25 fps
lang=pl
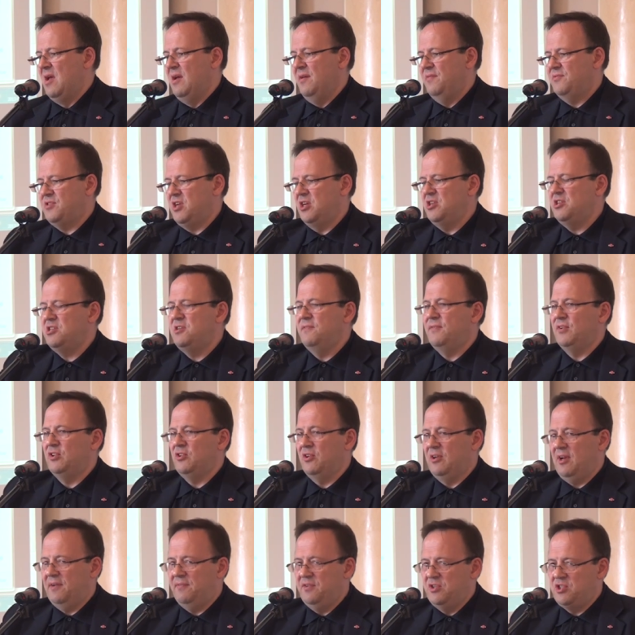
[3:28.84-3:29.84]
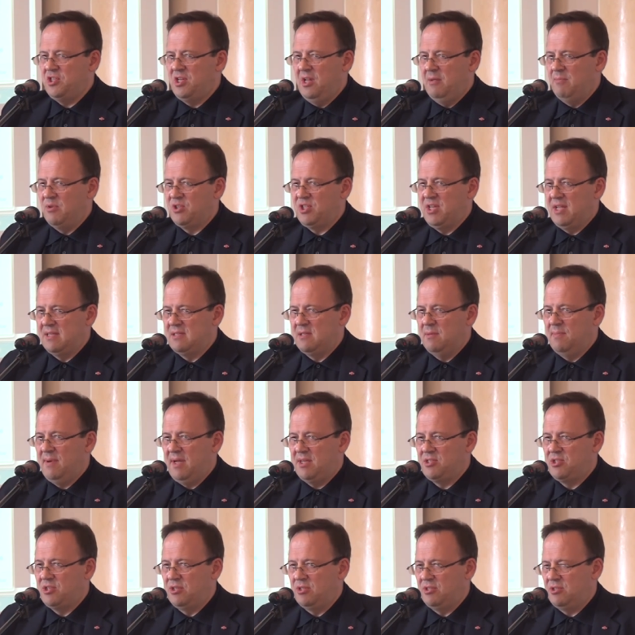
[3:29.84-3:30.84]
W części fotograficznej można
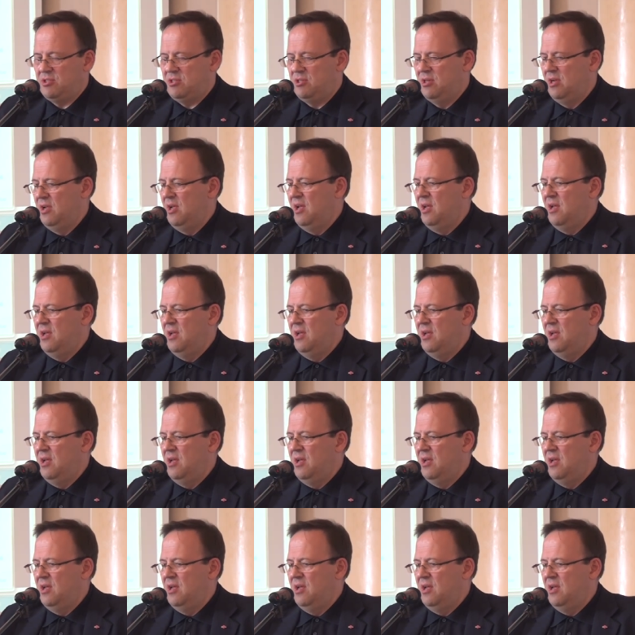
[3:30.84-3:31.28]
zobaczyć,